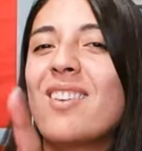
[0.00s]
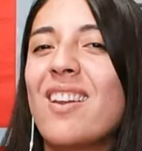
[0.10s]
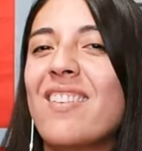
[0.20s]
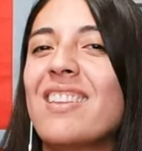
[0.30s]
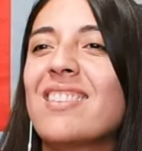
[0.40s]
la
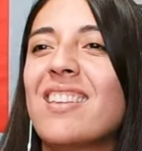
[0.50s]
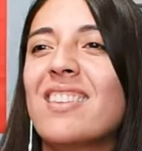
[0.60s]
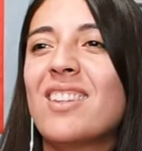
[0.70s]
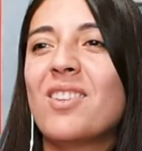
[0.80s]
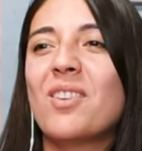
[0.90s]
había
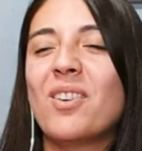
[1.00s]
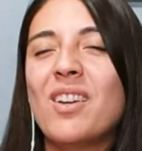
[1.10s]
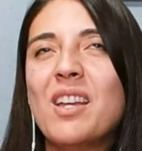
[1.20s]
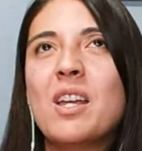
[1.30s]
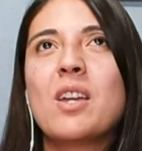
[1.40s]
entendido.
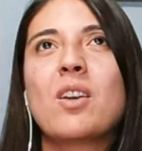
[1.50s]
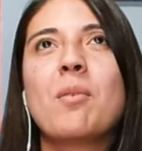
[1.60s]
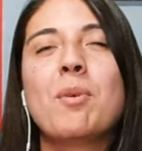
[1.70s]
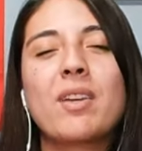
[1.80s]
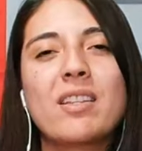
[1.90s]

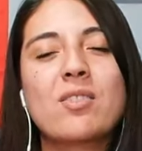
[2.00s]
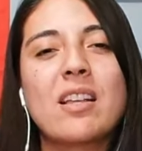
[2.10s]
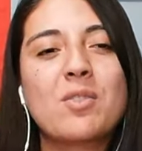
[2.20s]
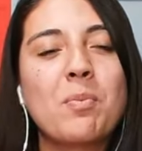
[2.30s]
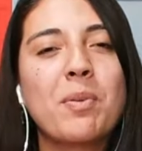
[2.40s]
Como que
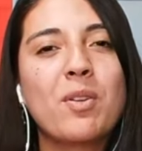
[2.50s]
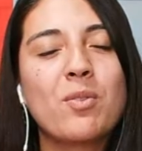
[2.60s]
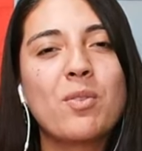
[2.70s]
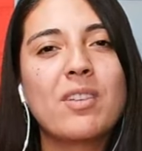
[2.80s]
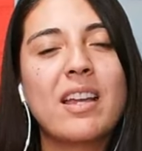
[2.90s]
está súper
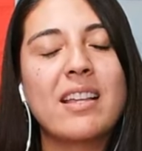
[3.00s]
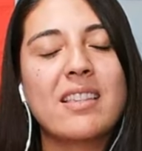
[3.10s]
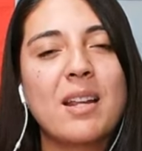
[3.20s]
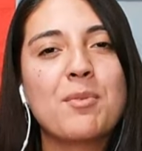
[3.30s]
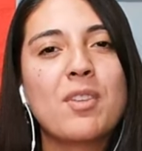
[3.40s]
que
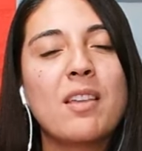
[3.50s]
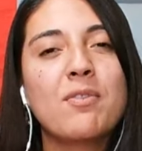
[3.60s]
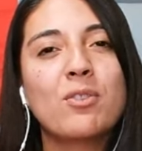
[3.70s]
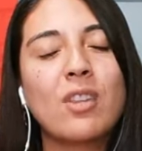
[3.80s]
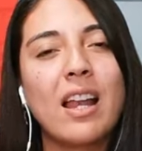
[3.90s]
tenemos que
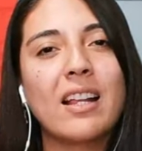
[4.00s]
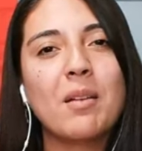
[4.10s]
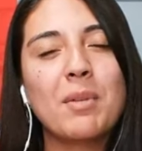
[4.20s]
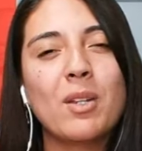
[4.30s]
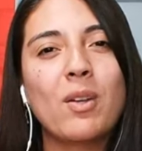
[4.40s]
disfrutar el
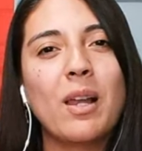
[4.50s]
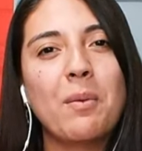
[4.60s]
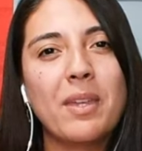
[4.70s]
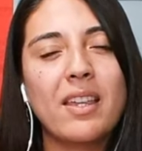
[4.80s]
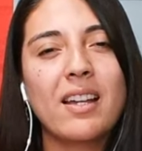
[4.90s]
camino de la
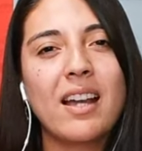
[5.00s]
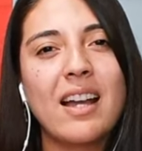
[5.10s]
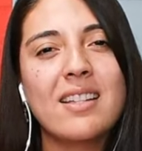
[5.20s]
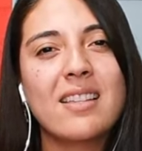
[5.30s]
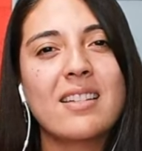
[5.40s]
vida
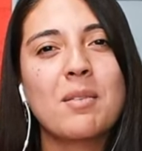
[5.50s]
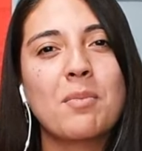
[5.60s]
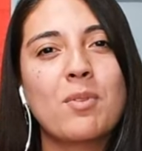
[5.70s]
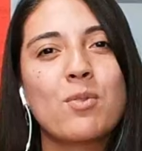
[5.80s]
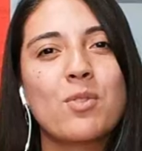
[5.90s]
acá, estar
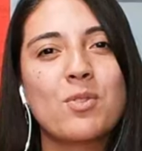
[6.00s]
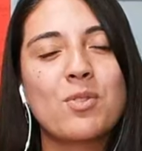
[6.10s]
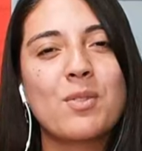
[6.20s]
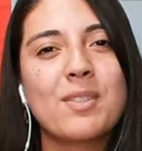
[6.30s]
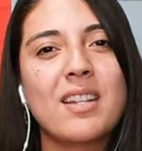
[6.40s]
siempre orgullosos
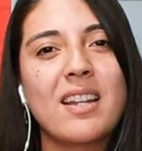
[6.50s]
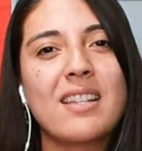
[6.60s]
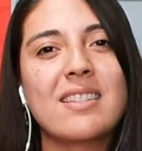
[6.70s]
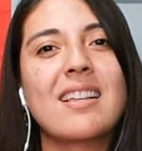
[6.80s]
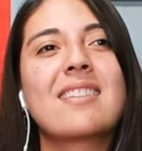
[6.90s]
de nuestras
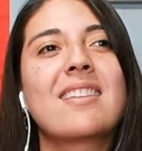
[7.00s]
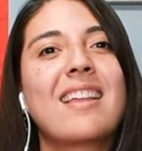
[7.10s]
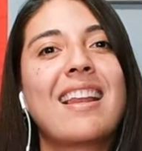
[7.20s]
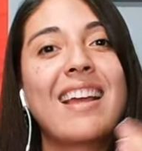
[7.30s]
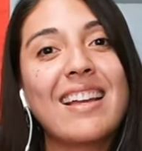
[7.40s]
raíces hasta que
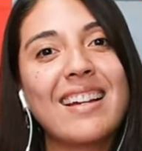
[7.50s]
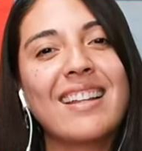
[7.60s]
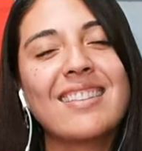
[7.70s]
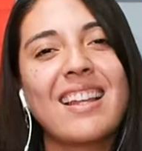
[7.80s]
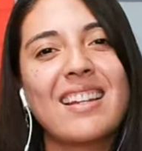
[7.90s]
le caiga la
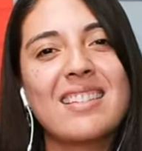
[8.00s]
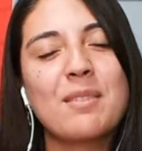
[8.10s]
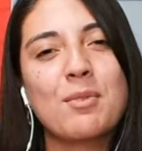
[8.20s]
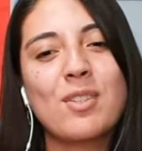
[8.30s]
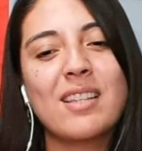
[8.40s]
tierra
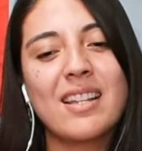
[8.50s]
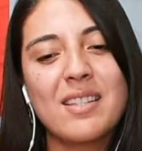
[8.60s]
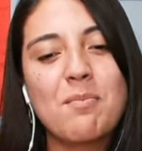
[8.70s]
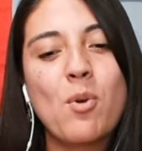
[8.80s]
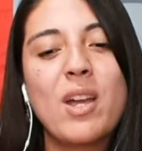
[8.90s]
encima, o sea, hasta que
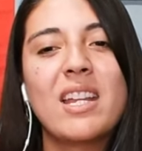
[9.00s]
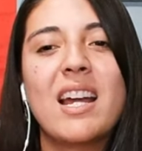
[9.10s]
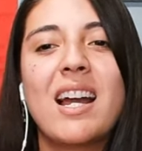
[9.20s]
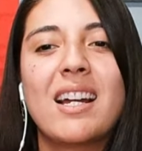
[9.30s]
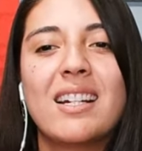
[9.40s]
se muera.